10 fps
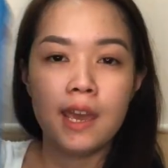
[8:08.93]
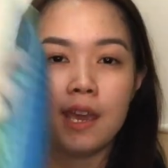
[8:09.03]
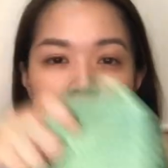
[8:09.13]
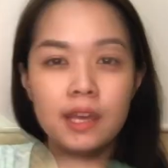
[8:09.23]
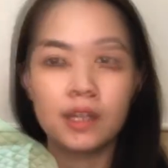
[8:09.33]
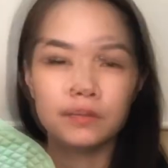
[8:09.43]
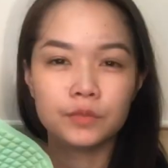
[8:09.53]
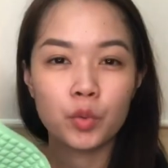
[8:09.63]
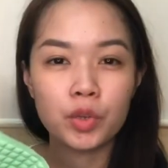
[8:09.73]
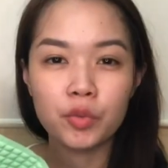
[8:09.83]
And
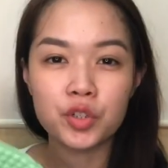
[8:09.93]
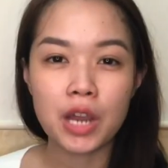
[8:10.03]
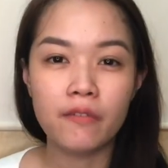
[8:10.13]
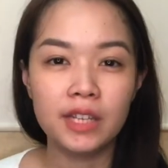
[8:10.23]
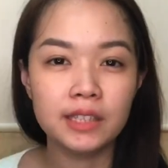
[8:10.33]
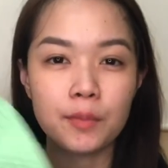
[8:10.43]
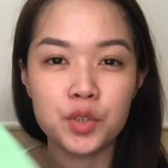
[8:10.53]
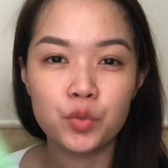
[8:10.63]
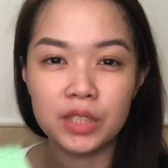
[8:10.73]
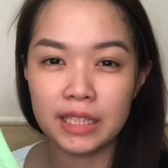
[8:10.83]
we were traveling,
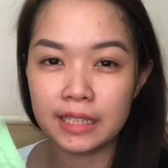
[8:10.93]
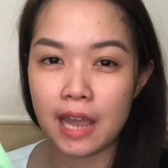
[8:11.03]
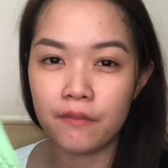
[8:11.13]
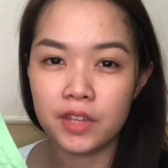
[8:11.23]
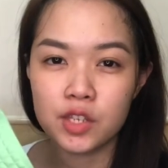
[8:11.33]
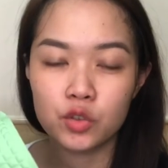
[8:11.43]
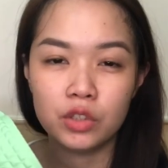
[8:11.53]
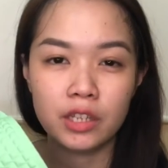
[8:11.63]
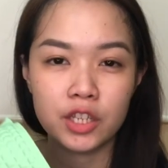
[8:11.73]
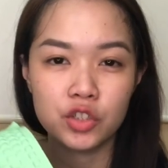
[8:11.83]
tapos we didn't have this. So,
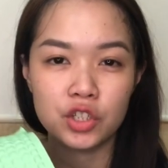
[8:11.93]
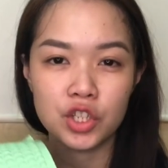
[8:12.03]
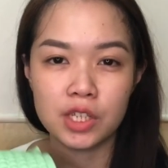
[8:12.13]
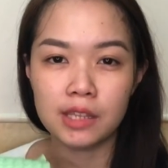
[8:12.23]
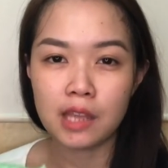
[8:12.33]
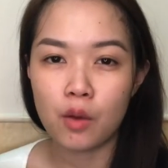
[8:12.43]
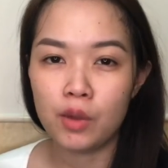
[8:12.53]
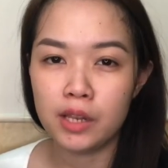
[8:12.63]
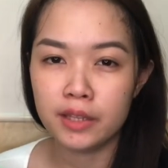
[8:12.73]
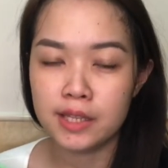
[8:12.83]
diretso na siya sa
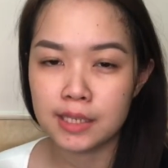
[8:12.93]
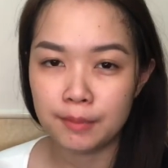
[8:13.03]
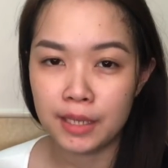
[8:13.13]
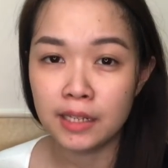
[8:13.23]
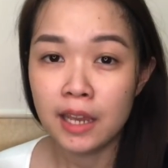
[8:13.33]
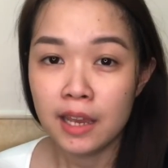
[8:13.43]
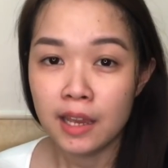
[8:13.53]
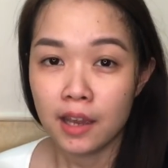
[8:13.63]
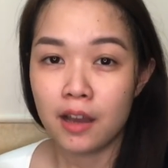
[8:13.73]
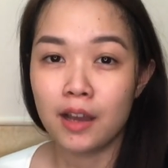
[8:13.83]
towel and then sa bed.
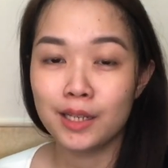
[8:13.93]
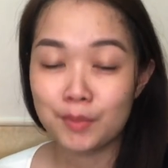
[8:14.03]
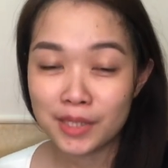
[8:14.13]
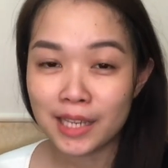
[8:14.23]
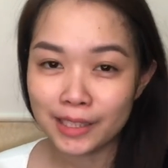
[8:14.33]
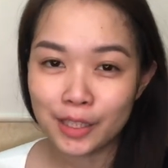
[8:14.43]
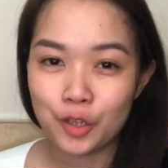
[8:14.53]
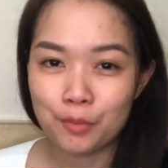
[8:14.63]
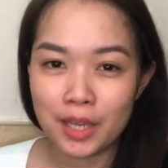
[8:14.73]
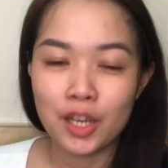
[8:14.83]
Uh, nabasa talaga
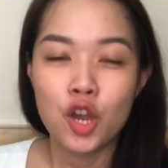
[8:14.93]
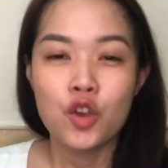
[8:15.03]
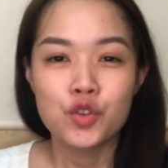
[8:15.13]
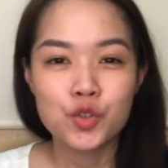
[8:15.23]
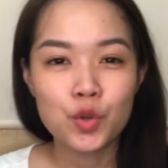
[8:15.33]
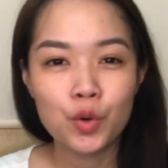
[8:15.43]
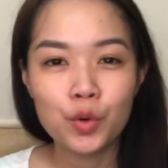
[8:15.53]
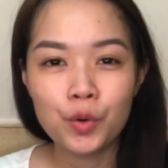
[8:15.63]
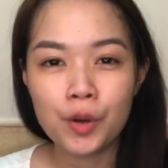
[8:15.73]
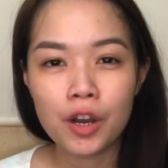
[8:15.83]
yung bed.
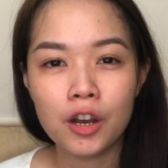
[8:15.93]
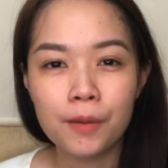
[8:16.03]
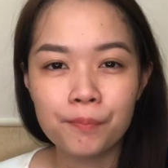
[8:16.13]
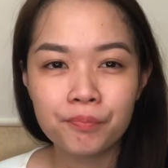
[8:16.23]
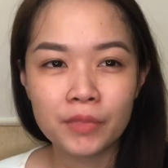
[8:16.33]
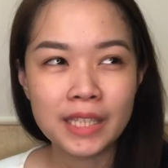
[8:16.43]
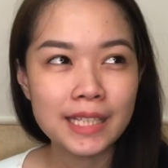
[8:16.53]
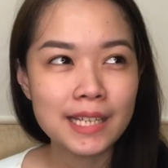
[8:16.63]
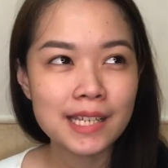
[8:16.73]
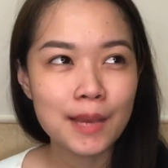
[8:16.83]
So, um,
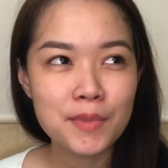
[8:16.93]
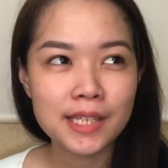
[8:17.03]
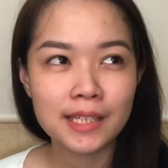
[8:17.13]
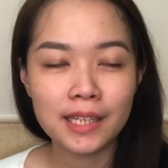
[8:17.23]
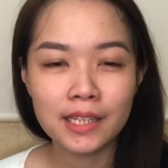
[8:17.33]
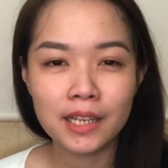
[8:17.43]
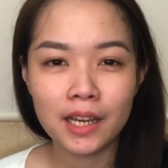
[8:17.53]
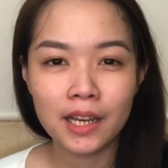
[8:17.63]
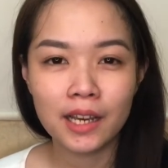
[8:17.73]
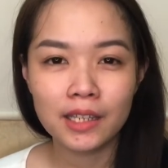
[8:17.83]
hindi kasi kami sanay
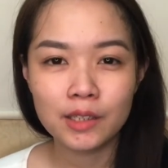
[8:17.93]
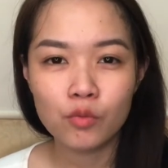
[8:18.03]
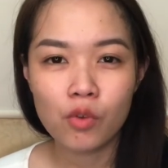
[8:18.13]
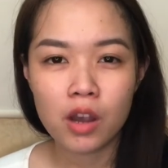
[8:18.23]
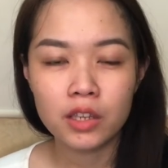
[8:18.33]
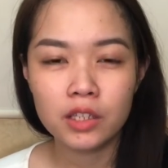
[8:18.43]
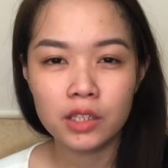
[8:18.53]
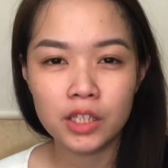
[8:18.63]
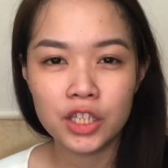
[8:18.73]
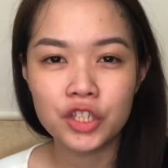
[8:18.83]
na iwa,
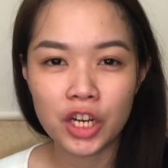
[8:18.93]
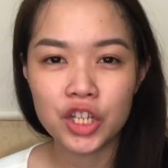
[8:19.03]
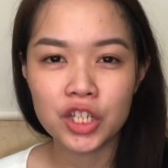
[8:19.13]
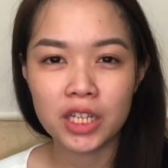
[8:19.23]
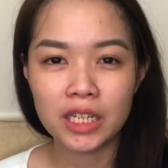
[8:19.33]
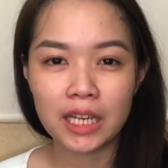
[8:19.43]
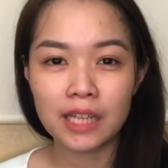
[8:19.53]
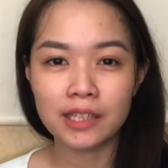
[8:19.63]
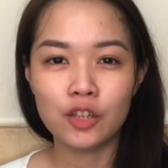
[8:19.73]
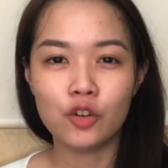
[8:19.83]
i-dry siya na
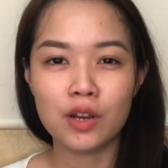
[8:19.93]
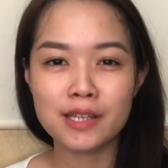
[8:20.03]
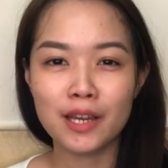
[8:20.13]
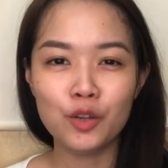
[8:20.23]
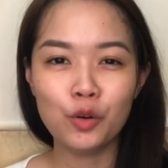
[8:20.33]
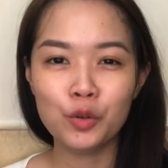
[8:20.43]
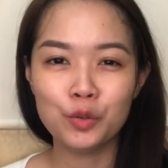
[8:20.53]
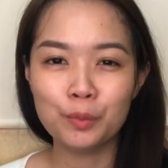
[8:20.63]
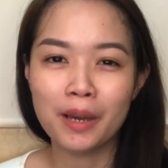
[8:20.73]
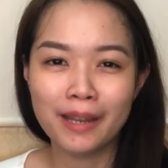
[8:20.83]
nakatayo. Kasi ayoko
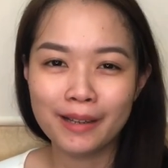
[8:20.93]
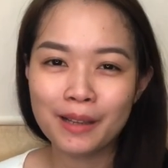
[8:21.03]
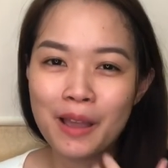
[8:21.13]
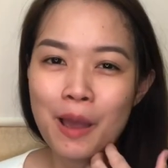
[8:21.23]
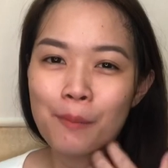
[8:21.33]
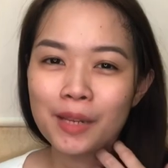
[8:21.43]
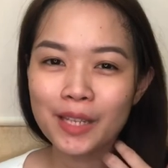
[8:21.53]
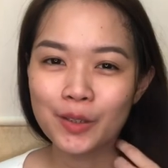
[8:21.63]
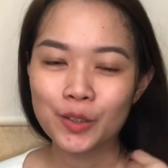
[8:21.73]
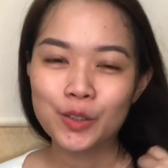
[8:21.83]
yung parang
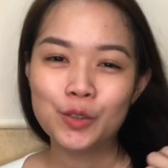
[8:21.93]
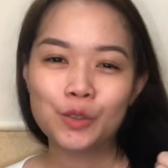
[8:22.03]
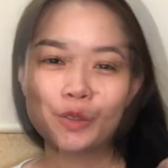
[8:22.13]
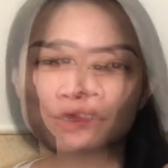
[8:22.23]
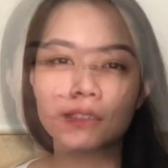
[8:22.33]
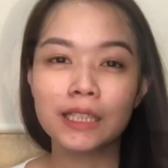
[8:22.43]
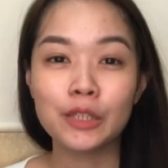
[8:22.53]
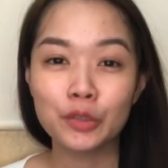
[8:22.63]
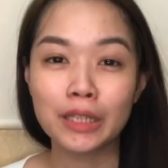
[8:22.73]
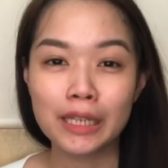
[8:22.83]
malikot, yung
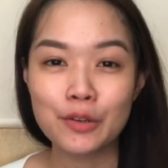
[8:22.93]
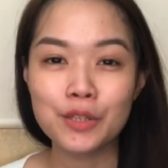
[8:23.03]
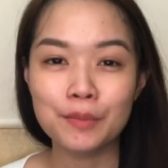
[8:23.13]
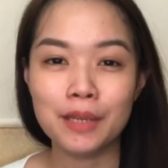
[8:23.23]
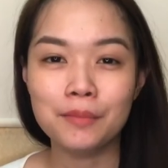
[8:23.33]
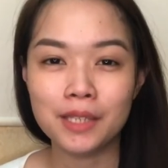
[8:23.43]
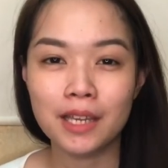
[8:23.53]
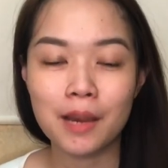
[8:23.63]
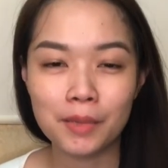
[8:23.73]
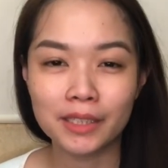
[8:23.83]
galaw ng galaw si baby
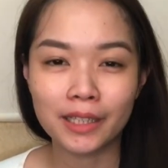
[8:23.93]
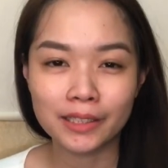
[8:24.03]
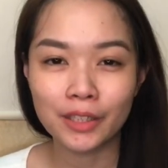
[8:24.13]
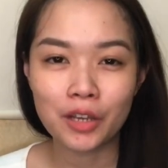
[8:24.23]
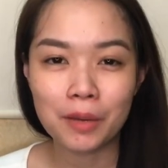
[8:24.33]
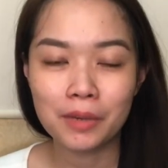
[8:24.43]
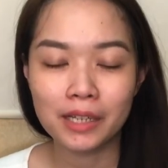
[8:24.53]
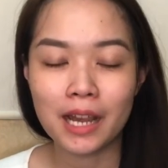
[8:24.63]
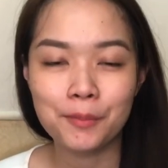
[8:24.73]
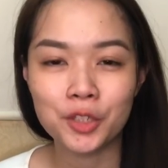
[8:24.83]
habang nakatayo, habang
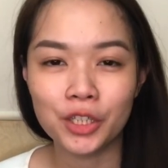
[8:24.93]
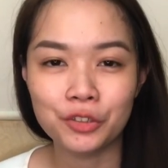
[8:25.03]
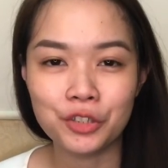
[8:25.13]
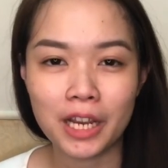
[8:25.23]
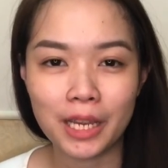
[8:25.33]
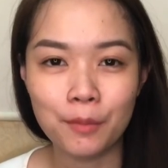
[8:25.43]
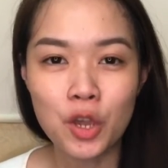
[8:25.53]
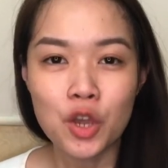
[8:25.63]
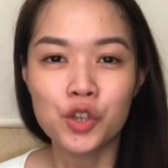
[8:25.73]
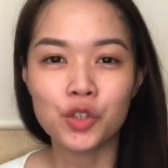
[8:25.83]
I'm trying to dry him.
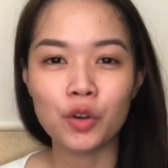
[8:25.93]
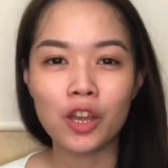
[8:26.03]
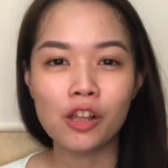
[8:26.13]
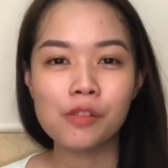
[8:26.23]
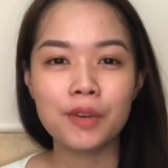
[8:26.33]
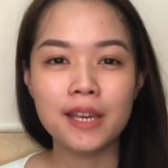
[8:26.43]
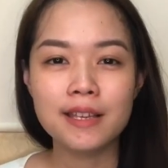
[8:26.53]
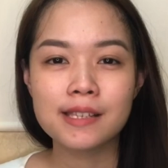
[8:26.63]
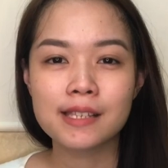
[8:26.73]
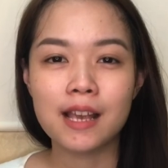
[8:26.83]
So, I
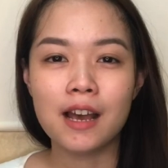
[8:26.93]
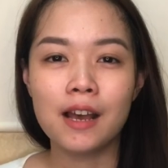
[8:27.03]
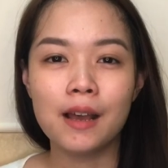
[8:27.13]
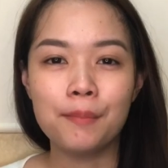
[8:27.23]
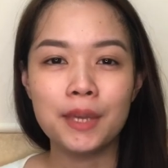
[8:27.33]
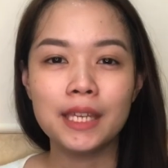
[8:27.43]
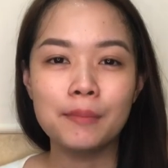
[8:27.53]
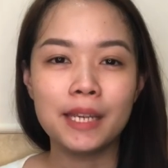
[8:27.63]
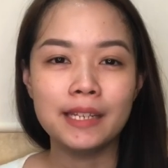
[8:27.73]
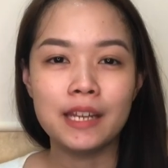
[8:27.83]
always uh, make him
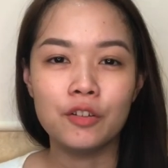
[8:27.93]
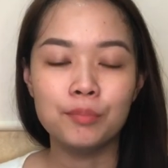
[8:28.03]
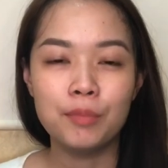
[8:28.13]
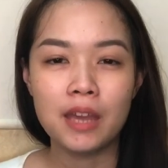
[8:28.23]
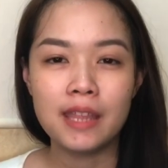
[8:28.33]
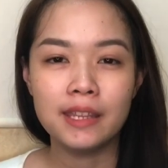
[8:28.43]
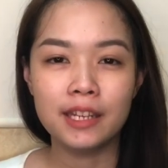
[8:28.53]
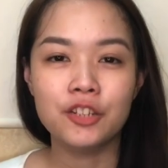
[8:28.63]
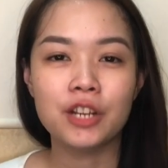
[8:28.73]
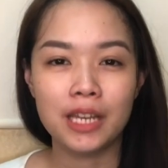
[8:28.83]
lie down and then
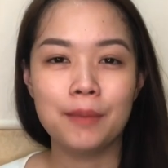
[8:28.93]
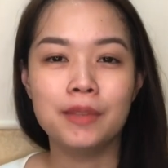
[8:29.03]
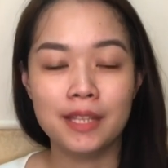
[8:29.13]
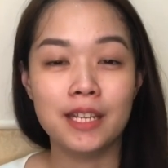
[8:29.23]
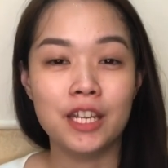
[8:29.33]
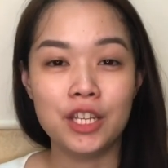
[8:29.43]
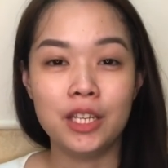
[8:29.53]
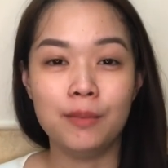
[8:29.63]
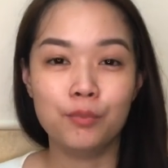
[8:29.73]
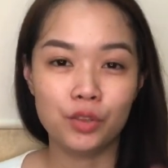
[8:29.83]
I dry him and then
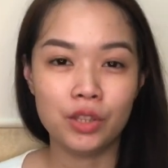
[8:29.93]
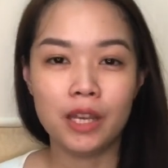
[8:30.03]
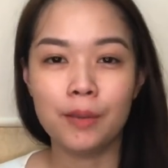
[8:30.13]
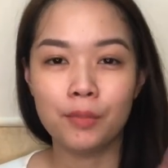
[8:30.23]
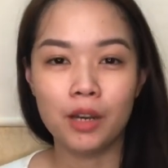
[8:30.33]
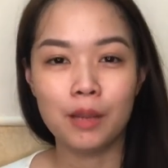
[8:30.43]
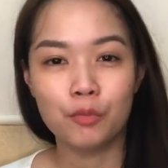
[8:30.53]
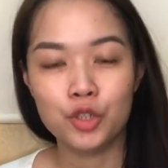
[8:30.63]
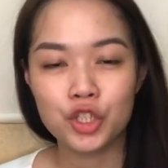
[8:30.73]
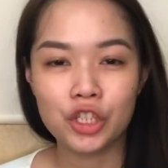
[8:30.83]
I put diaper and
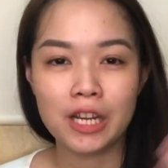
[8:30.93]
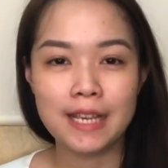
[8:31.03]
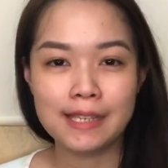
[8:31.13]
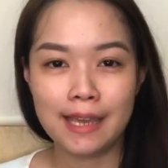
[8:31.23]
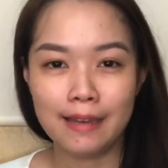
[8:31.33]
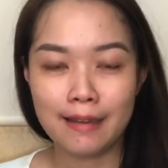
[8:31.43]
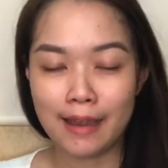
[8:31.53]
moisturize and